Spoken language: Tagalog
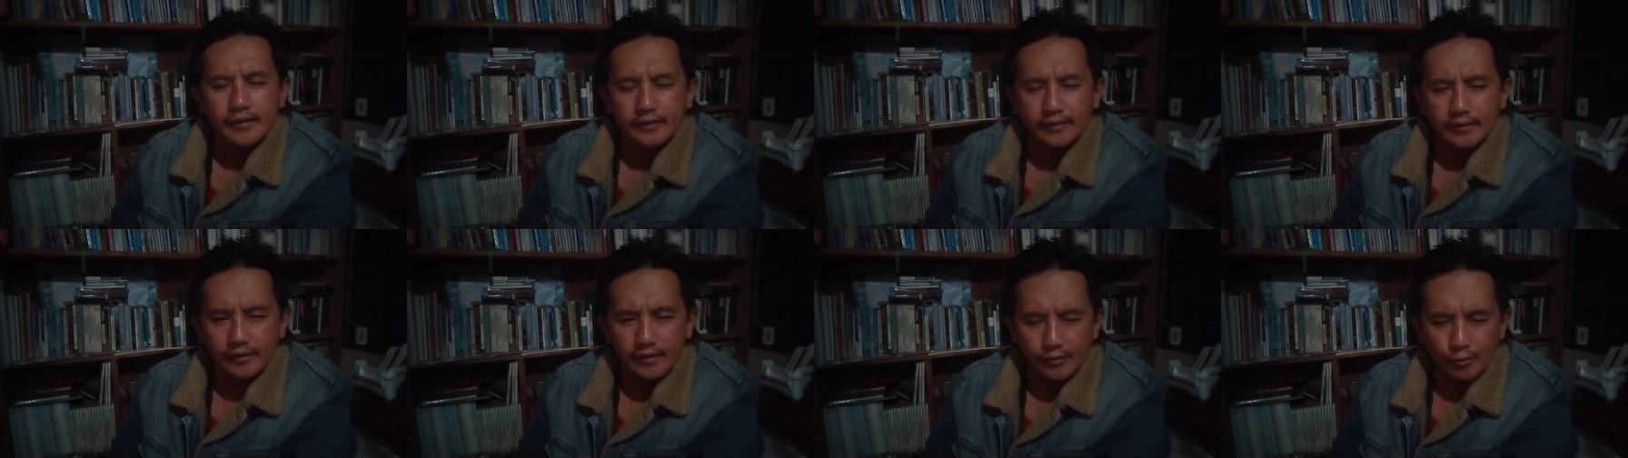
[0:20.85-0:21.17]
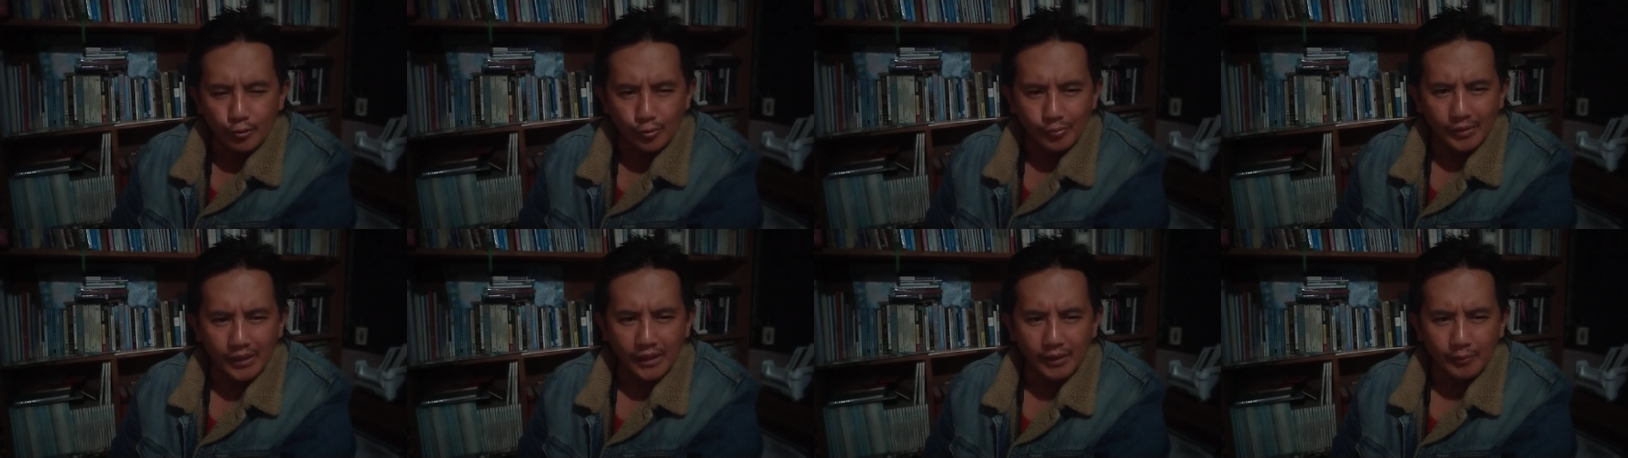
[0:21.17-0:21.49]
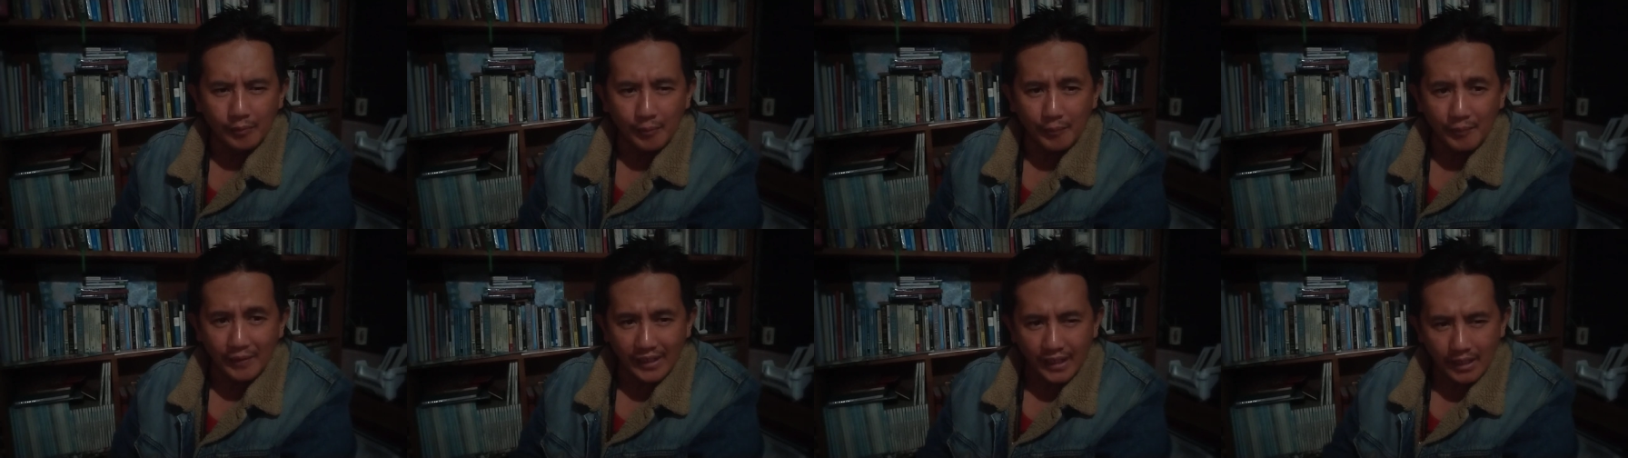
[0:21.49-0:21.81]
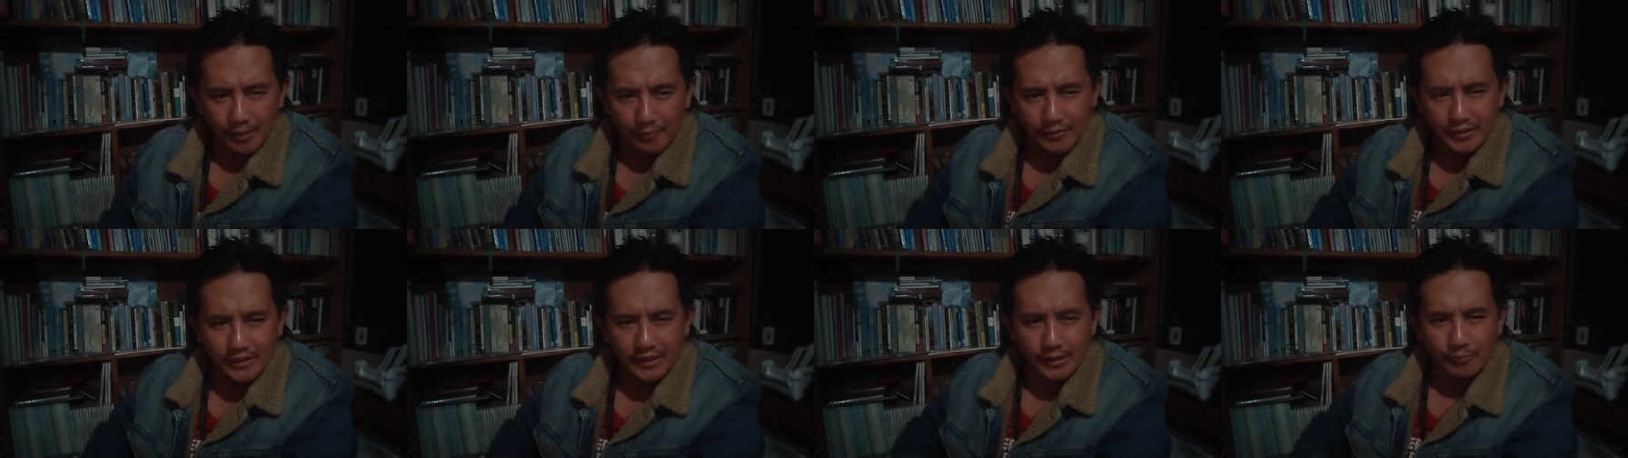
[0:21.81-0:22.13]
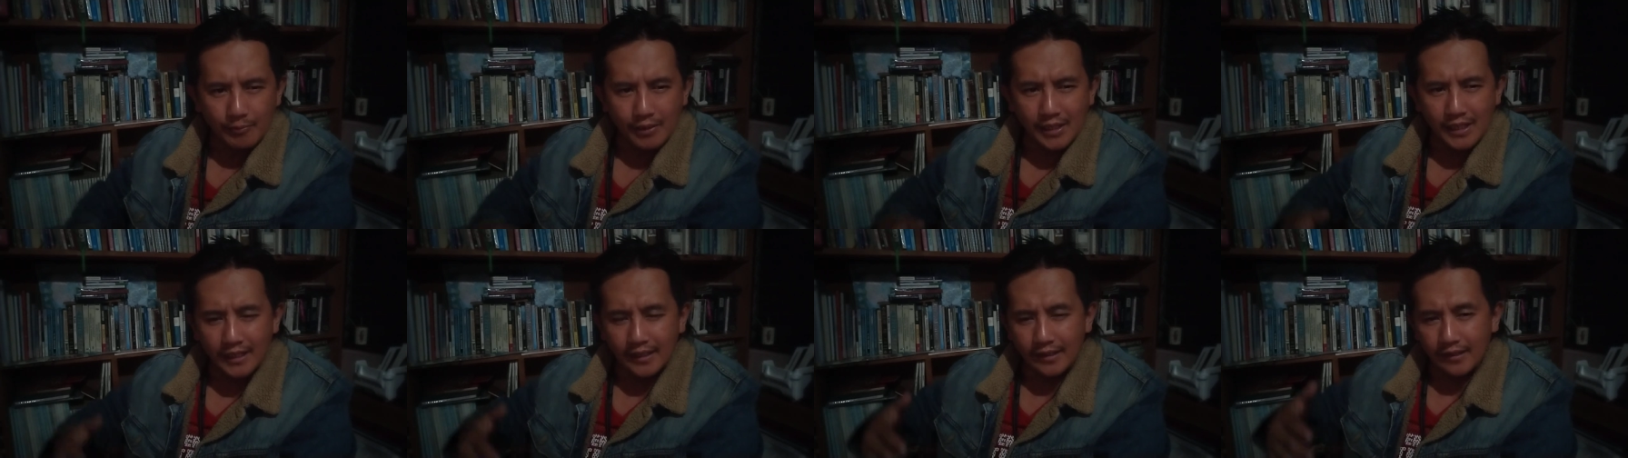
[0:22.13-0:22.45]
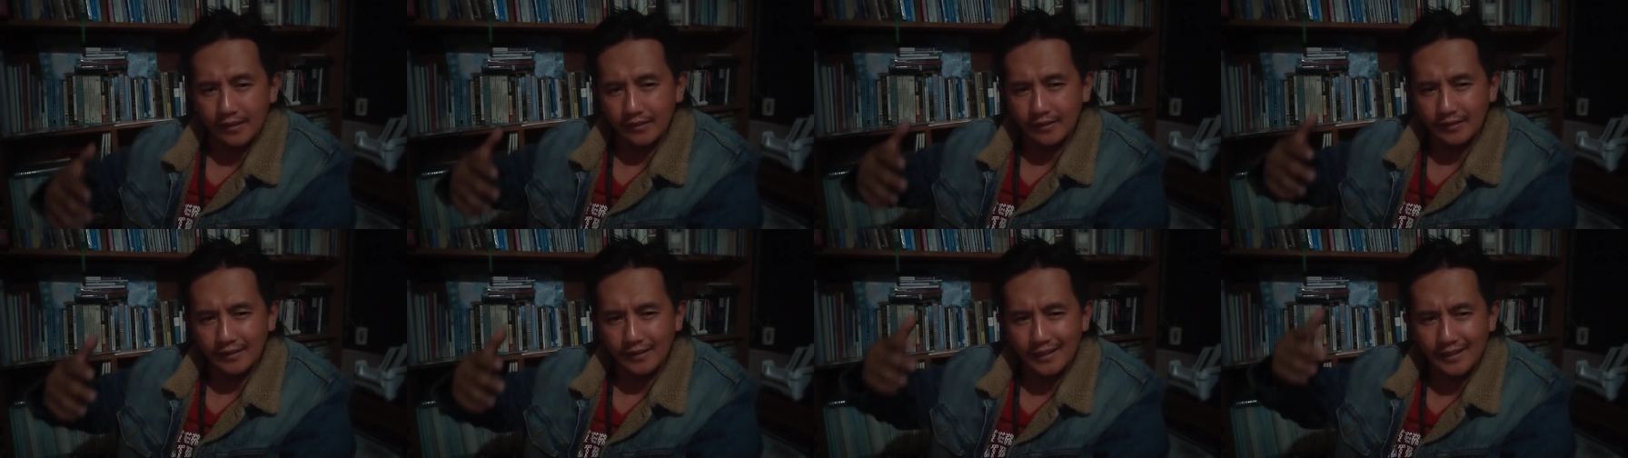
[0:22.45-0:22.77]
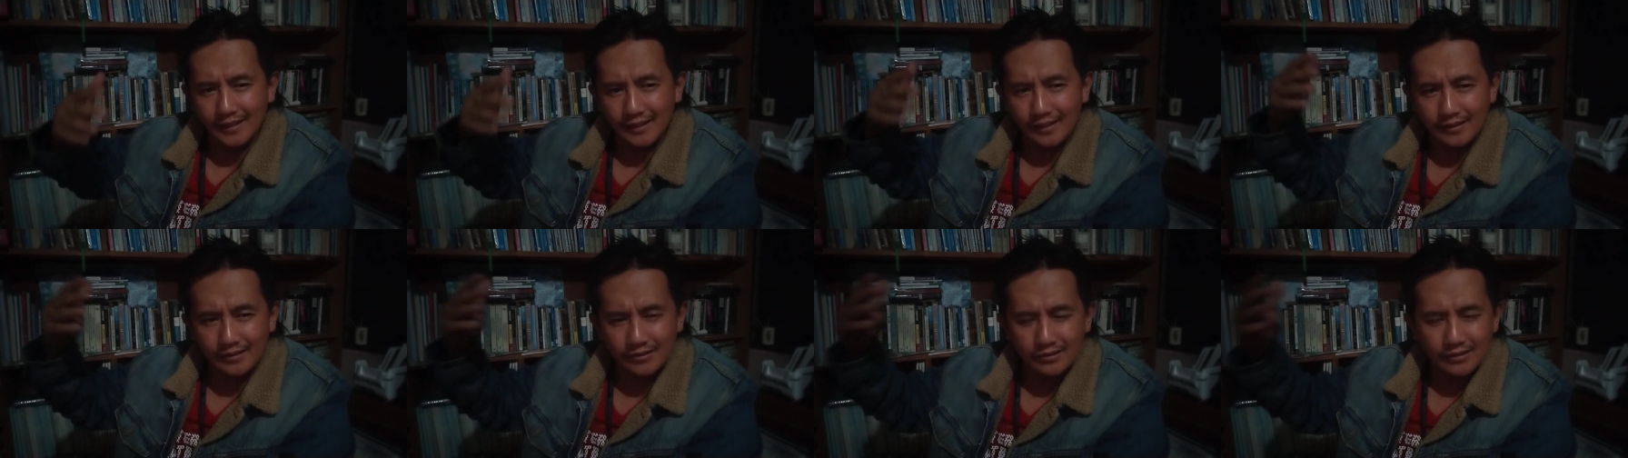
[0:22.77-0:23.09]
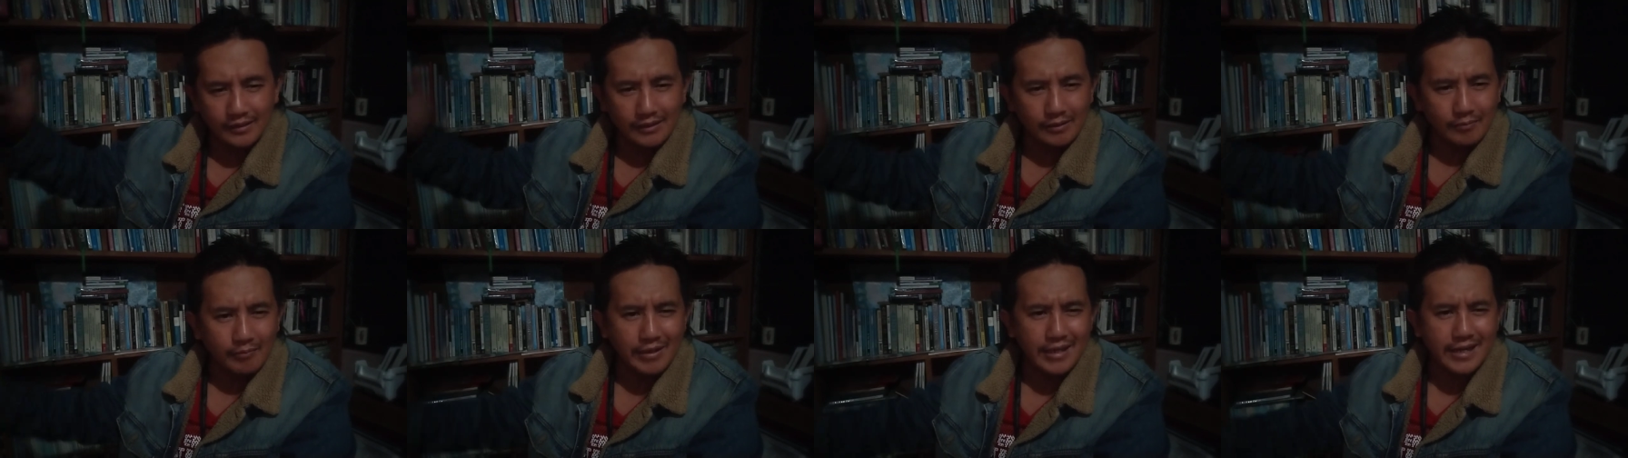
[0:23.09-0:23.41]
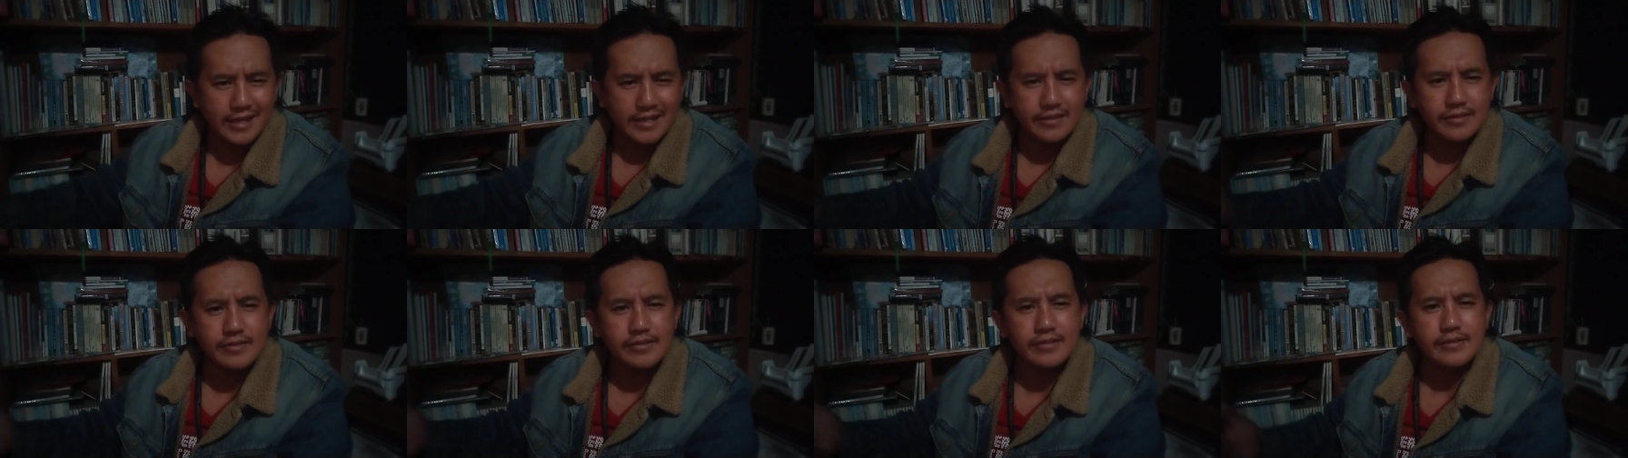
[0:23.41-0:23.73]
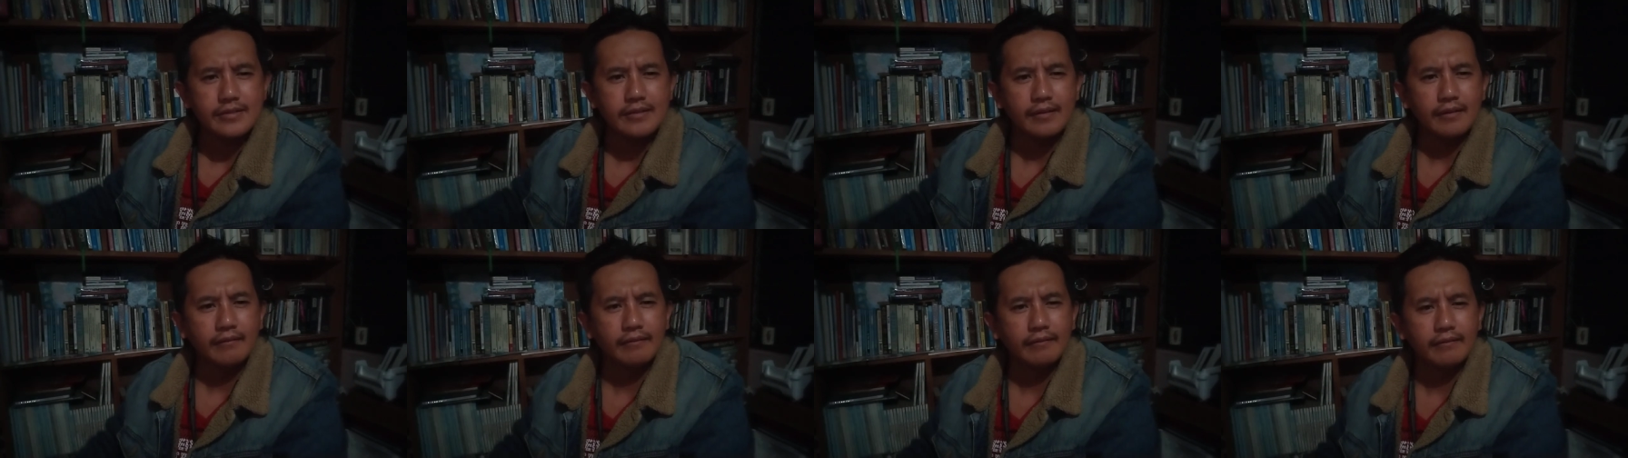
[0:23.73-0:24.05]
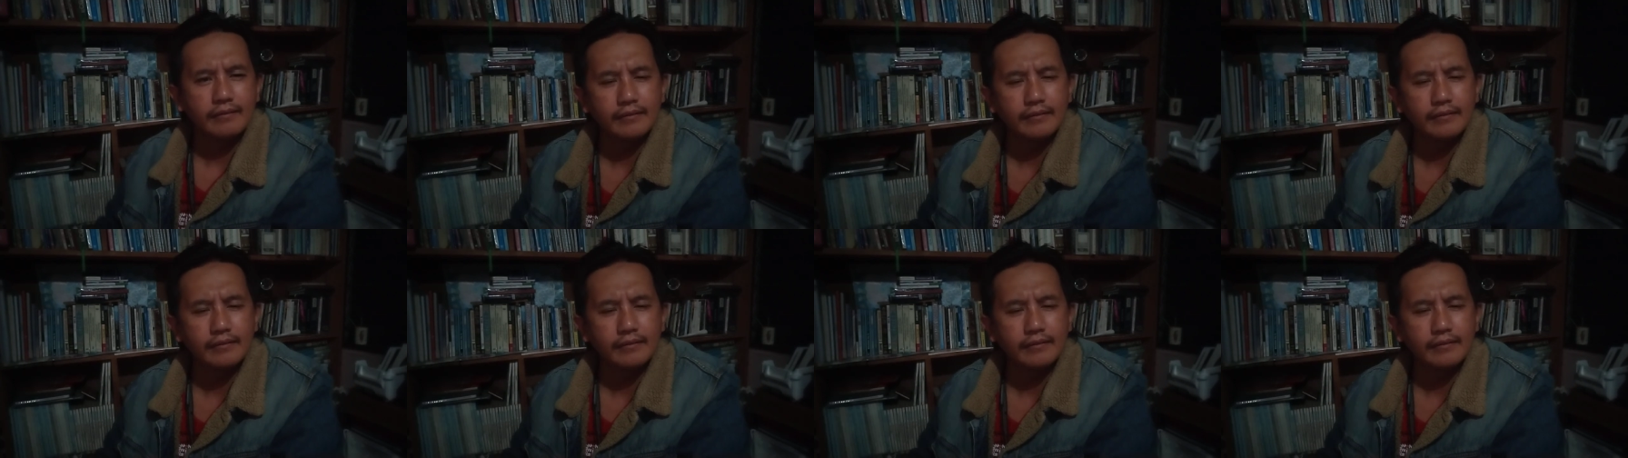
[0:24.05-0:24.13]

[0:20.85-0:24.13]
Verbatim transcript: Iti duma, mapan kami di bangir ti island di gimaras.